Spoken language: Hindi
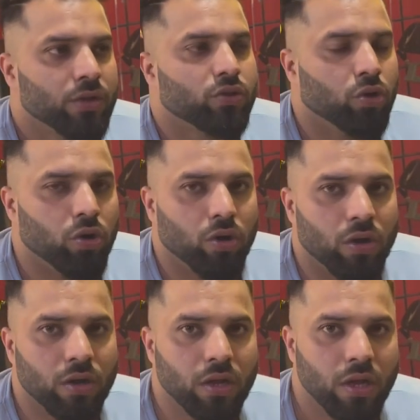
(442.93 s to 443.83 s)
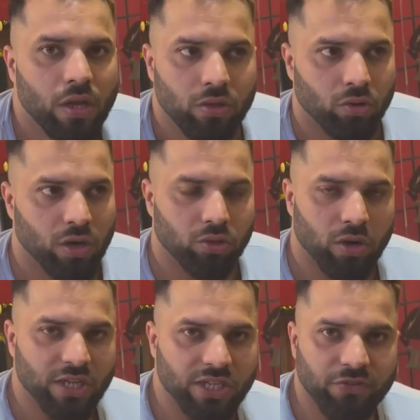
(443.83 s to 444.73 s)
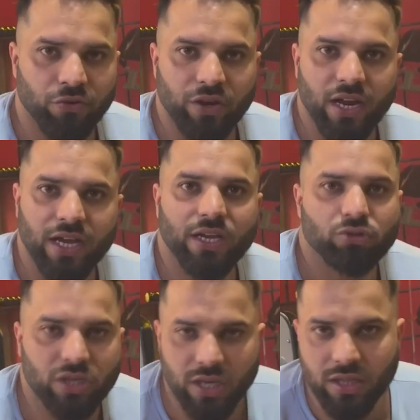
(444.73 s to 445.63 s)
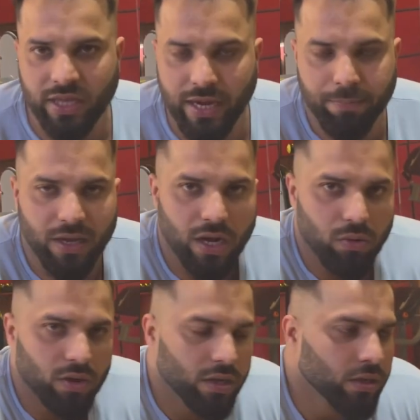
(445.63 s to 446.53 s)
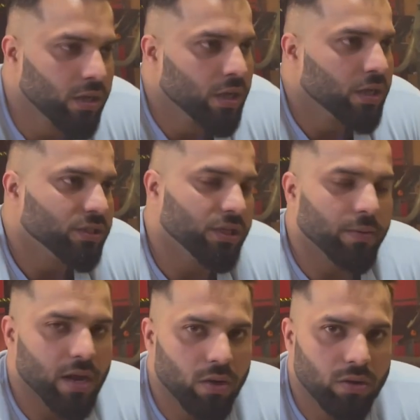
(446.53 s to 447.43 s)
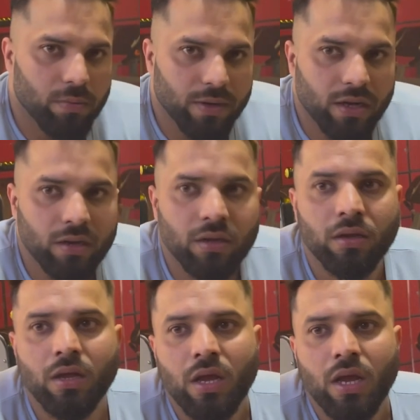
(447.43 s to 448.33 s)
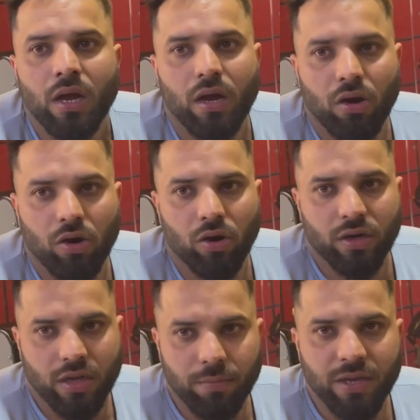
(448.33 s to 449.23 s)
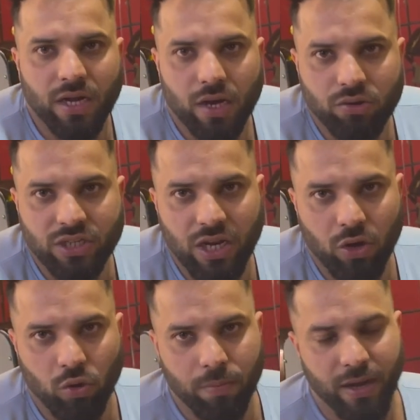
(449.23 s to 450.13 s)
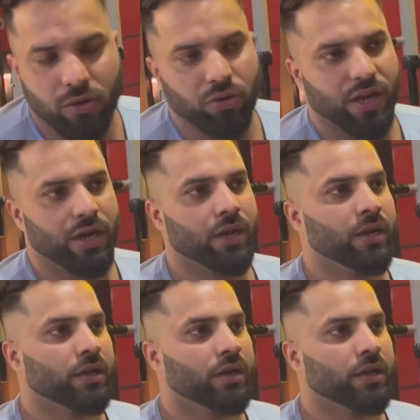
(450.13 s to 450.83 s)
तो थोड़ा थोड़ा स्टिफ होने लगी उसकी थेरेपी कराऊँगा जब कराऊँगा अपना और कमी कर रहा हूँ इसलिए लोअर बैक को ट्रेन